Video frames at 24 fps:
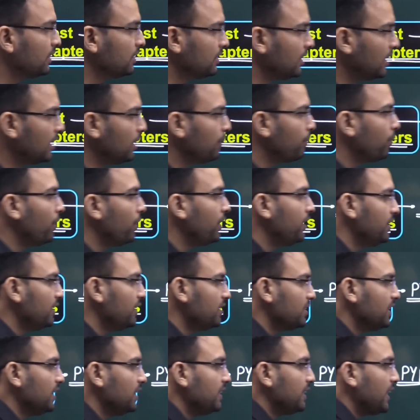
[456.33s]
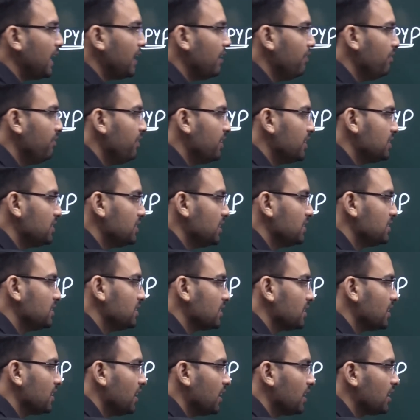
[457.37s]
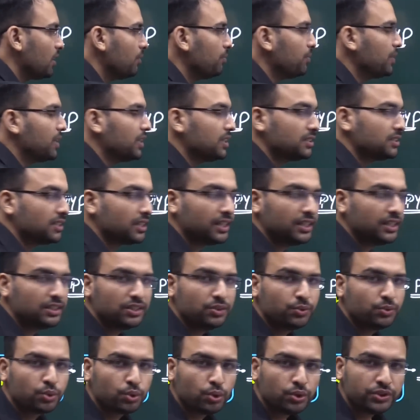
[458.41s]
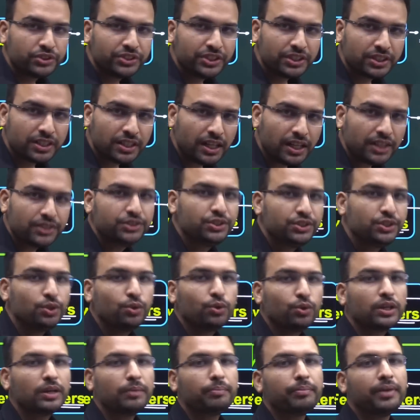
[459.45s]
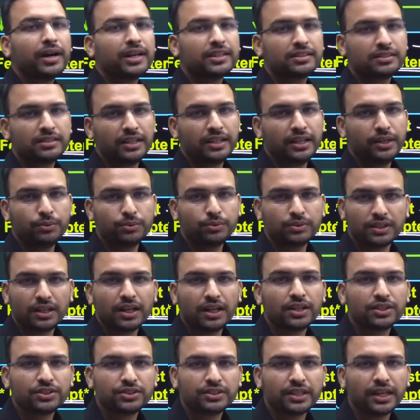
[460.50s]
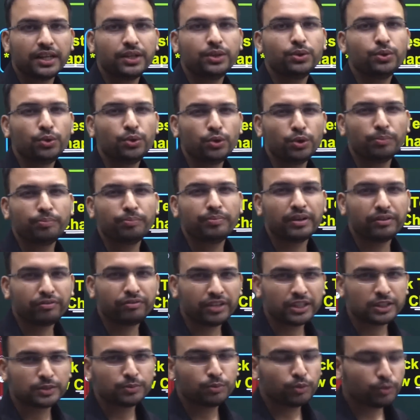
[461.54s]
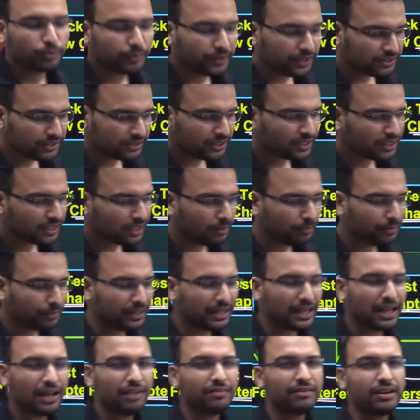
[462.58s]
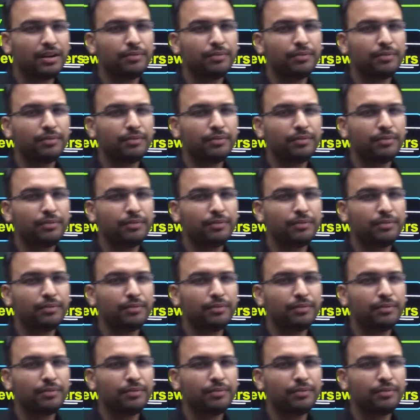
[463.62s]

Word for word: थर्ड पॉइंट इज कि टाइम वेस्टेज जितना कम कर सकें उसको जितना जीरो के पास लें उतना अच्छा है यूट्यूब पे फेसबुक पे इंस्टाग्राम पे यहाँ वहाँ